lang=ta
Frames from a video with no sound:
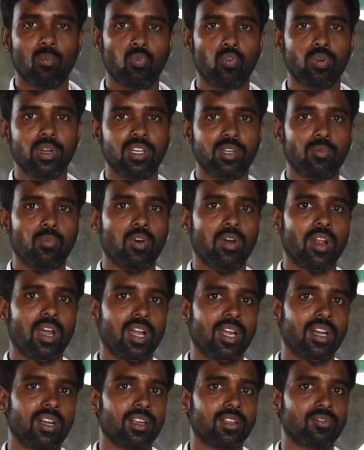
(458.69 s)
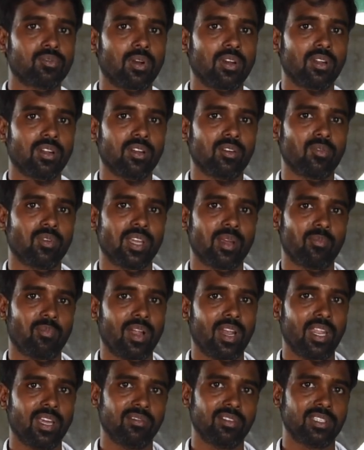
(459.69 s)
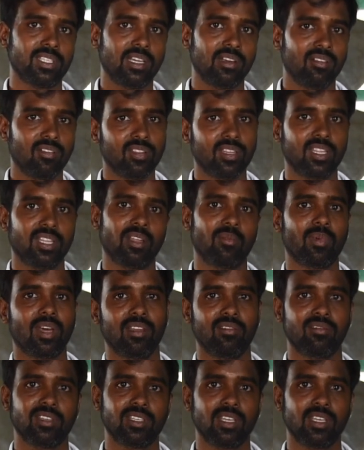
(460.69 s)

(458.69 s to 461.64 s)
மூடிட்டு போகிறாங்கன்ற சொல்லக்கூடிய பல விஷயங்கள் வந்து இந்த மாதிரி